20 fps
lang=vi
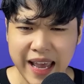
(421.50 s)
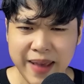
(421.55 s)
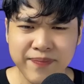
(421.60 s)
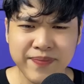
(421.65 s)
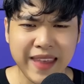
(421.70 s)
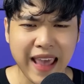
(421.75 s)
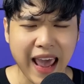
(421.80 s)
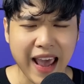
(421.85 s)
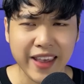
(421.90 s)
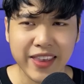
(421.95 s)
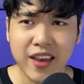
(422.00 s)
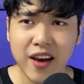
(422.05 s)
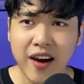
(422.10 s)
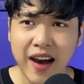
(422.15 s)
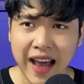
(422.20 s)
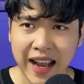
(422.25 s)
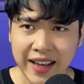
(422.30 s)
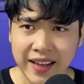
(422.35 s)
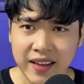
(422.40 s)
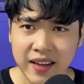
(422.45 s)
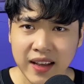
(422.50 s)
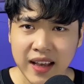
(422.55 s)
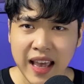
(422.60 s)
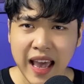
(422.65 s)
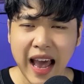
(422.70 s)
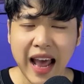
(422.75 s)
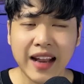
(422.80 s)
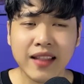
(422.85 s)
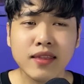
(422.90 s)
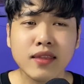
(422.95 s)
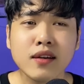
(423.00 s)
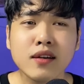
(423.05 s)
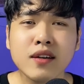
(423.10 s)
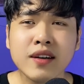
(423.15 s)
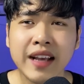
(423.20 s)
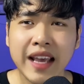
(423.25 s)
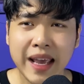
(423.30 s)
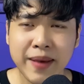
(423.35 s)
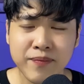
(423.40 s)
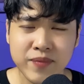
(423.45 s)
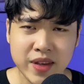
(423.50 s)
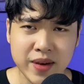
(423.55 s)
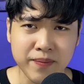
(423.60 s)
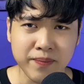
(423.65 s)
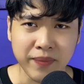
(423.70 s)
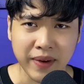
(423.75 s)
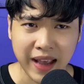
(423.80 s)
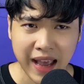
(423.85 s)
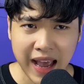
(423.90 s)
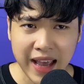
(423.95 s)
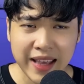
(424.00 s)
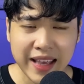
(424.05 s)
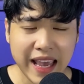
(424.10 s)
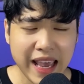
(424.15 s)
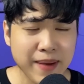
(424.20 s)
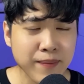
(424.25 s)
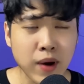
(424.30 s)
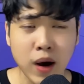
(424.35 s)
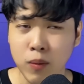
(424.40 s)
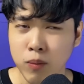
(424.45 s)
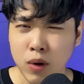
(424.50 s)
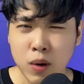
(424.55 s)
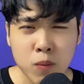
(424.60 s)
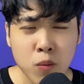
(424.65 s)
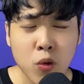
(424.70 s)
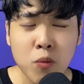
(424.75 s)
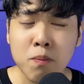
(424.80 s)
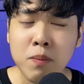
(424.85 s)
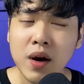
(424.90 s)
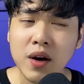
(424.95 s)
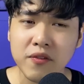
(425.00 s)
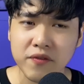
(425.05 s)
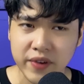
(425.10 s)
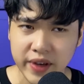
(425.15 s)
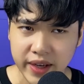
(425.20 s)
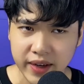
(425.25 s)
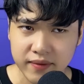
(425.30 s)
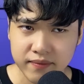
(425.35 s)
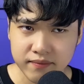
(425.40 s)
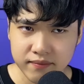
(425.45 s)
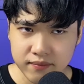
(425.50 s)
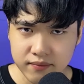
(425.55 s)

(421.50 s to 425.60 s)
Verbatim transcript: em trả cho anh, anh thương em giùm cái, em không có muốn mất việc.